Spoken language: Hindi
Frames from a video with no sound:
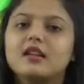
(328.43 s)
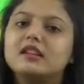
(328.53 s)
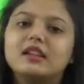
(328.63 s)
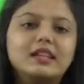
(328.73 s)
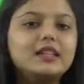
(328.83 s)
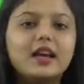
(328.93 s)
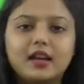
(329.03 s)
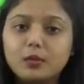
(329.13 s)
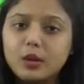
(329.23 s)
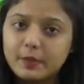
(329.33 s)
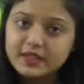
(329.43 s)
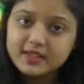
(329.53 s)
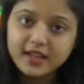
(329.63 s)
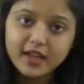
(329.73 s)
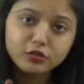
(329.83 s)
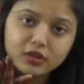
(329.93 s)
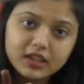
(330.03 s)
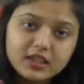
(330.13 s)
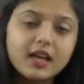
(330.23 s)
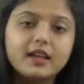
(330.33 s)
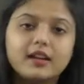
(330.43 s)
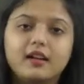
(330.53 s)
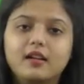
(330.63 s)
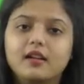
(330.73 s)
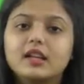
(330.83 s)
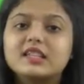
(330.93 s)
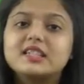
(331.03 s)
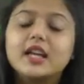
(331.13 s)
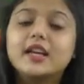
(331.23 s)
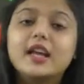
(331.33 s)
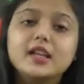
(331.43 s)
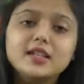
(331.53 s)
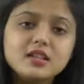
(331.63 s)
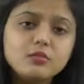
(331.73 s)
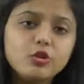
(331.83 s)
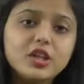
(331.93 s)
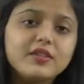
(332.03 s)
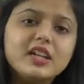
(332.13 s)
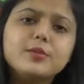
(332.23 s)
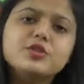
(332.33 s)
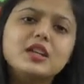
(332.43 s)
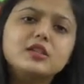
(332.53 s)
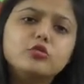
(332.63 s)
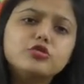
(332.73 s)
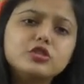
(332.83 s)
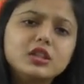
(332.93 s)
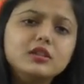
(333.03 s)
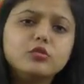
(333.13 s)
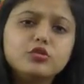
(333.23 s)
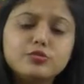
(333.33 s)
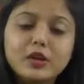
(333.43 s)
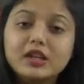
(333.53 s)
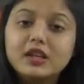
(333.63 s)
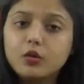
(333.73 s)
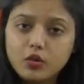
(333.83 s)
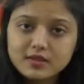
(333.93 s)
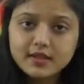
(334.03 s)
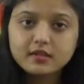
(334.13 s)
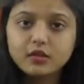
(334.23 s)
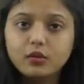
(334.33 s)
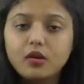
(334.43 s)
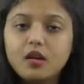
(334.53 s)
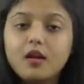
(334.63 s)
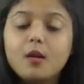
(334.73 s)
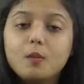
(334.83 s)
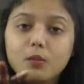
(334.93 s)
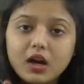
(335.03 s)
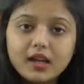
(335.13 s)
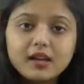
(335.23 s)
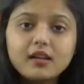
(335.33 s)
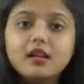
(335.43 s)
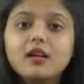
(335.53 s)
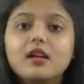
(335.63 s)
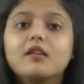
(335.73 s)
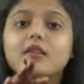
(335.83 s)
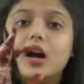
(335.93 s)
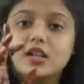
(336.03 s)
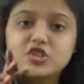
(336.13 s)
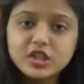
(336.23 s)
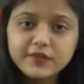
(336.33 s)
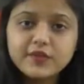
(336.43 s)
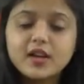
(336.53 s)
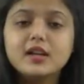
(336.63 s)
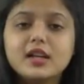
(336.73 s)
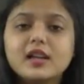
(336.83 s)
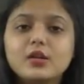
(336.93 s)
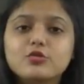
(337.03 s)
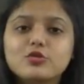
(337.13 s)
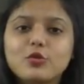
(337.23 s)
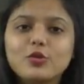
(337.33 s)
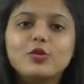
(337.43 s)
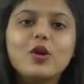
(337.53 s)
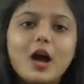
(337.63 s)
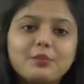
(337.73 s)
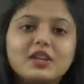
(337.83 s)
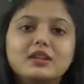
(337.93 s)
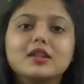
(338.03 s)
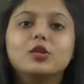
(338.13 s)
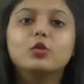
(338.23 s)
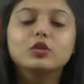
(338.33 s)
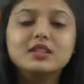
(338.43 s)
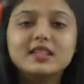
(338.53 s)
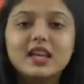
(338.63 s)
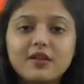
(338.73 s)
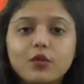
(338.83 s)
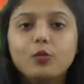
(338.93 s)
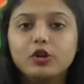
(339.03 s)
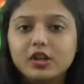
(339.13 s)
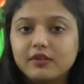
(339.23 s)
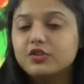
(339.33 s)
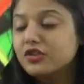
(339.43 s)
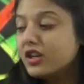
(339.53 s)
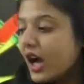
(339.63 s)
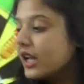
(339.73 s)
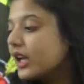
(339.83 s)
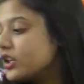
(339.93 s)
नहीं आएगा मैं फिर से कह रही हूँ नहीं आएगा किसी के कहने से मोटिवेट आप शायद कुछ दिन कुछ महीने हो सकते हो मगर अचीव करने के लिए उस गोल को आपके अंदर खुद से वो मोटिवेशन आना